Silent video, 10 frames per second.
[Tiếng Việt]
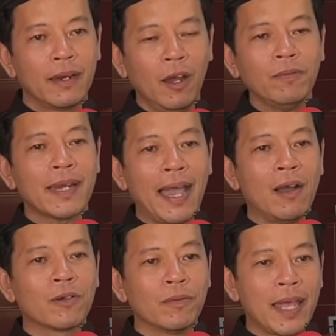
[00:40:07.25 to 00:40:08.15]
lúc
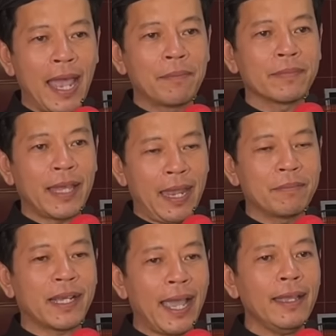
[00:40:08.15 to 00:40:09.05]
nào cũng thèm
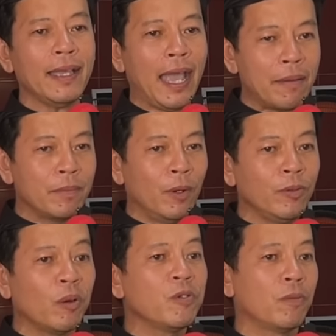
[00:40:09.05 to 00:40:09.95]
thèm khát ham
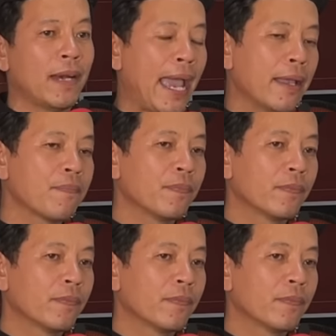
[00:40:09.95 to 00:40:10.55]
muốn trong dục lạc